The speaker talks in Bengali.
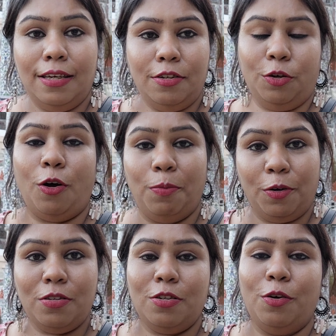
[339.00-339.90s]
ইন্দ্র গল্প
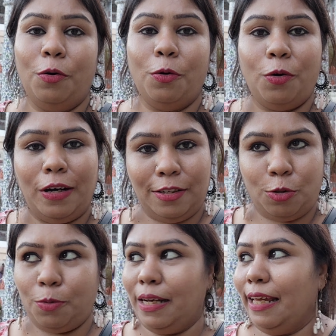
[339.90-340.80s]
করেছিল ও অনেক
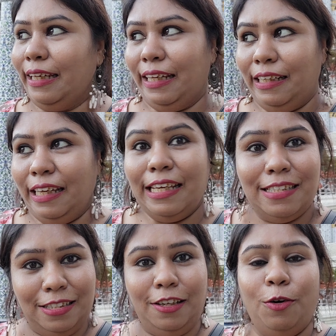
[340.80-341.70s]
ছোটোবেলায় এখানে
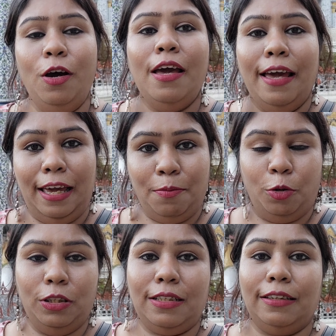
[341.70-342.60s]
এসেছিল এই
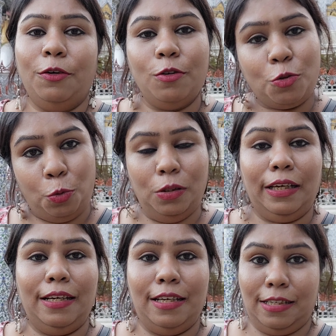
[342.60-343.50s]
মন্দিরটাতে ওর স্কুল
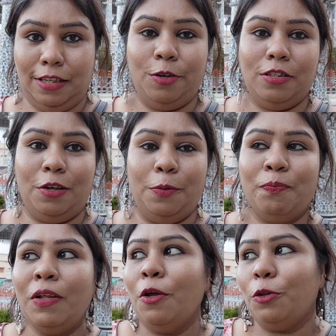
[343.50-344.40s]
থেকে নিয়ে আসা হয়েছিল
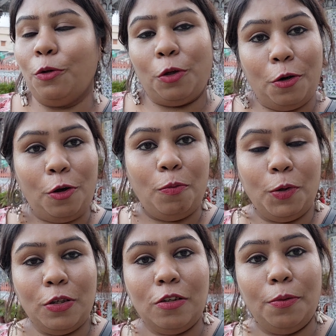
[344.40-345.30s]
তো তখন গল্প
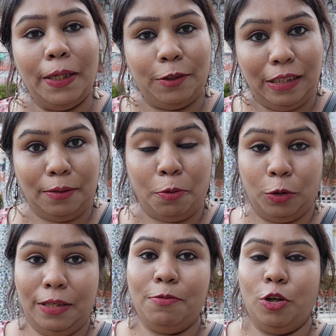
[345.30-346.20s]
করেছিল ভেতরে একটা
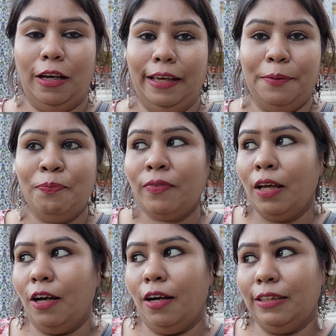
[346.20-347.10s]
প্রদীপ জলে
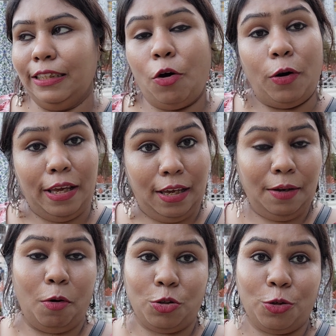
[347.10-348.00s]
যেটা অনেক
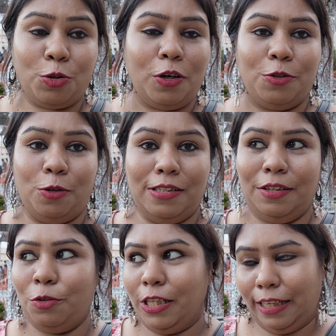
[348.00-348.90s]
বছর ধরে জ্বলছে
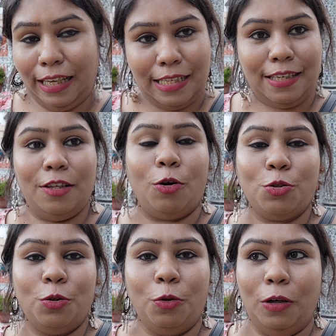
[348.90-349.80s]
তো সেটাই আজকে
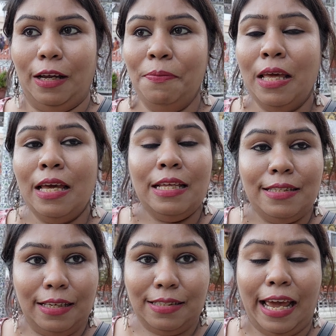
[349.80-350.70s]
দর্শন করলাম
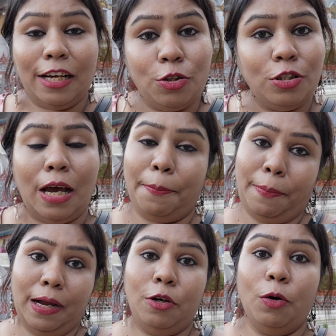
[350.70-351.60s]
জাস্ট একশো
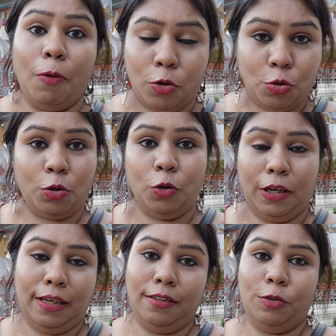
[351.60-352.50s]
ছাপ্পান্ন বছর ধরে
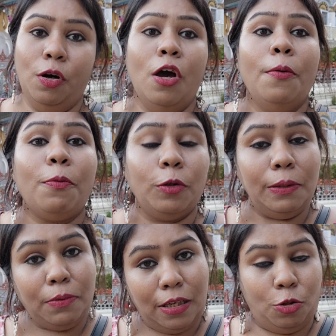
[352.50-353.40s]
কিন্তু
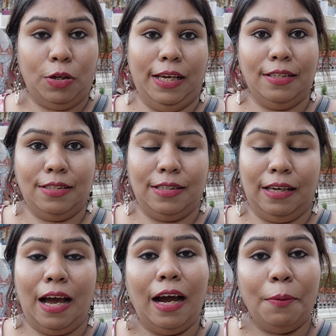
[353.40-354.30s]
প্রদীপটা জ্বলে আসছে
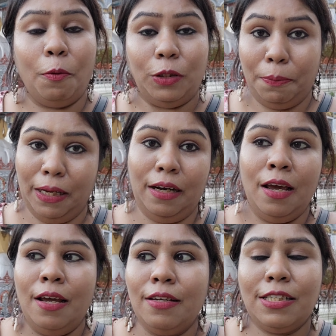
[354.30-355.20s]
আর প্রদীপের
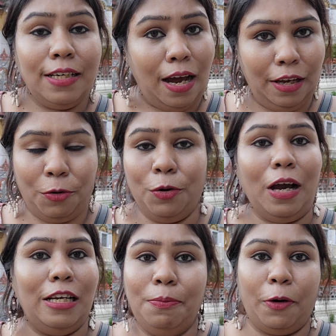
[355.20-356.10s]
শিখায় কোনো
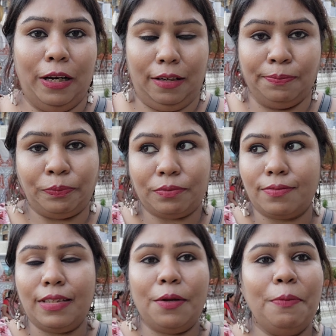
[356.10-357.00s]
কালি পড়ে না
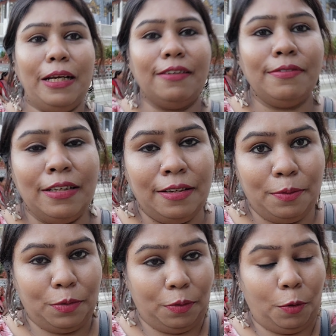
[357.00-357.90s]
মানে
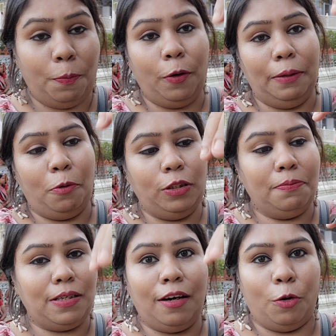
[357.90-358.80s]
ওপরে
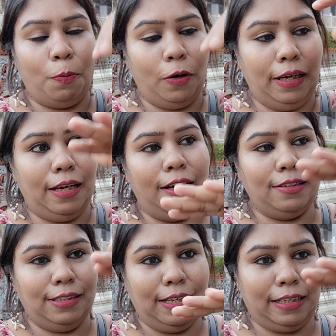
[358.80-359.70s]
প্রদীপটার ওপরে
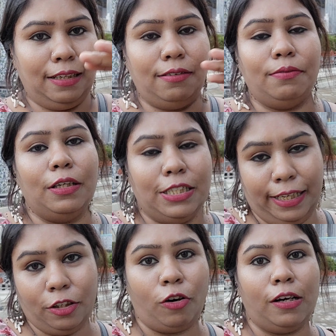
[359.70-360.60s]
যে একটা
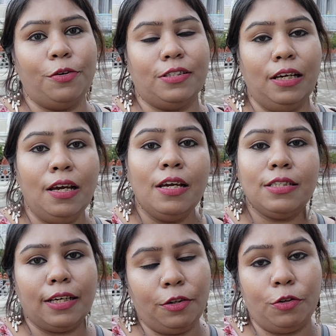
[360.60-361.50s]
শেড করা রয়েছে
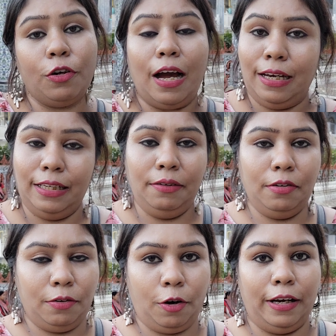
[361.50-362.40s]
সেখানে কোনো কালি
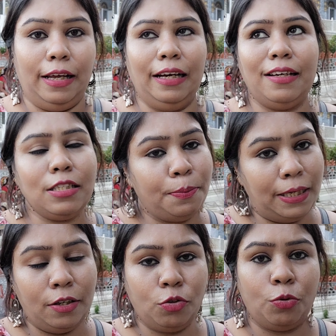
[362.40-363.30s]
হয় না এটা একটা
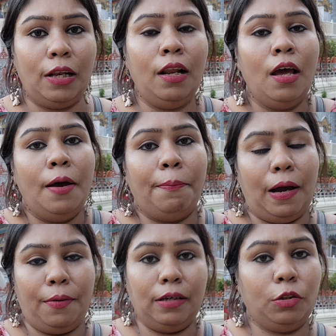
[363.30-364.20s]
স্পিরিচুয়াল
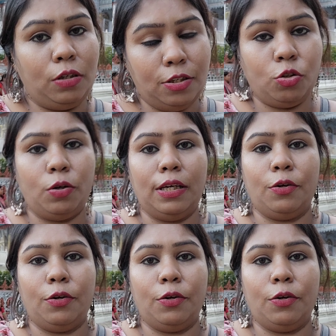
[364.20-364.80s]
পাওয়ার তো নিশ্চয়ই